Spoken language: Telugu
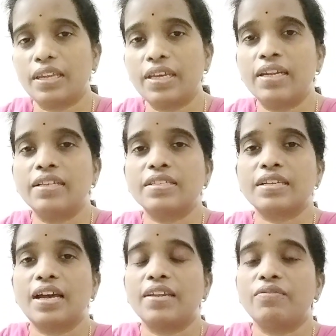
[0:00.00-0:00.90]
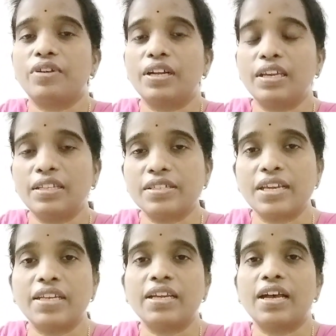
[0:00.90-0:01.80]
ఇయర్ రింగ్స్ కానివ్వండి
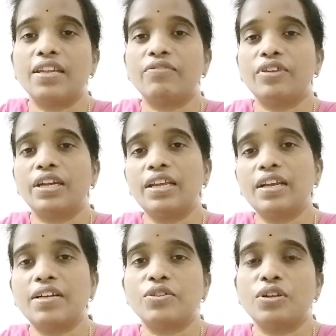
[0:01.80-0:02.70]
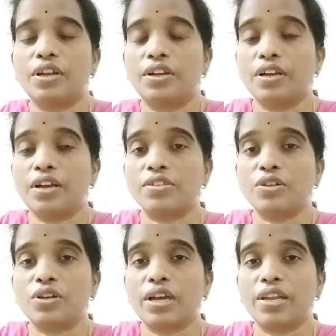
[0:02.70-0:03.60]
చైన్ కానివ్వండి గాజులు రెండు
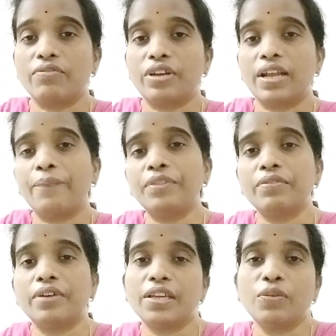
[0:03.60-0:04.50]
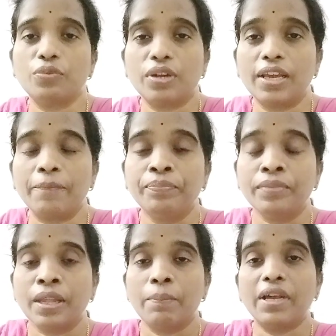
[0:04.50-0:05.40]
గాజులు కానివ్వండి అంతవరకు ఉన్నాయి
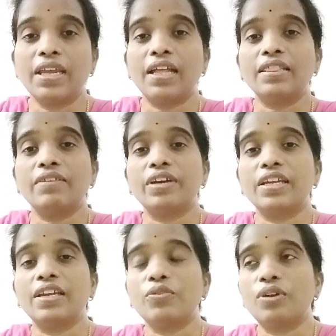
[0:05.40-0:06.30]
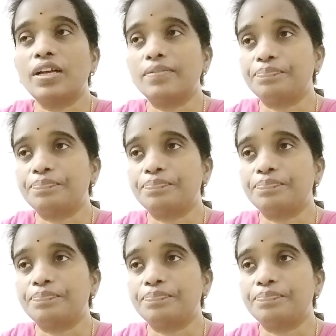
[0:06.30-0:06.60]
మరి అంతవరకు కూడా